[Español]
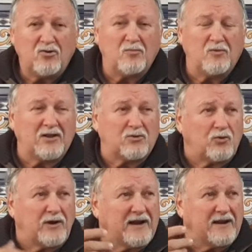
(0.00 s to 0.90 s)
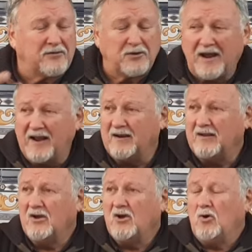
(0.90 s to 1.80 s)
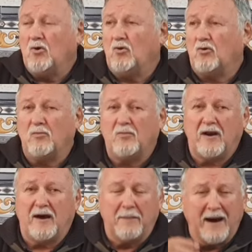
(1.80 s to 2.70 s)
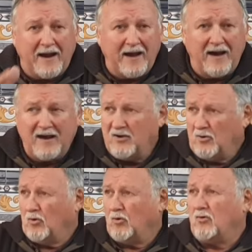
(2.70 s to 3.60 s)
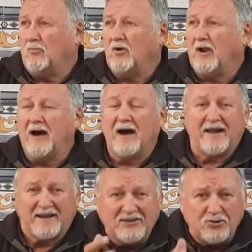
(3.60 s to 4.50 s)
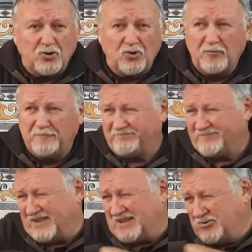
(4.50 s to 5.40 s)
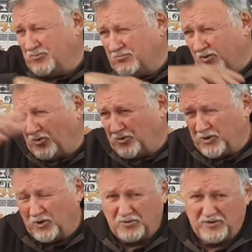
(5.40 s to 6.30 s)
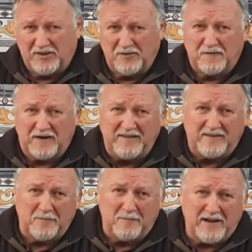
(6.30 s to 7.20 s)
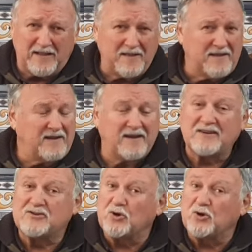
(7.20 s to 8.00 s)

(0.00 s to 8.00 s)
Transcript: como la Toriga Nacional, o como la Vaga, o como la Arinto, y un montón de diferentes variedades que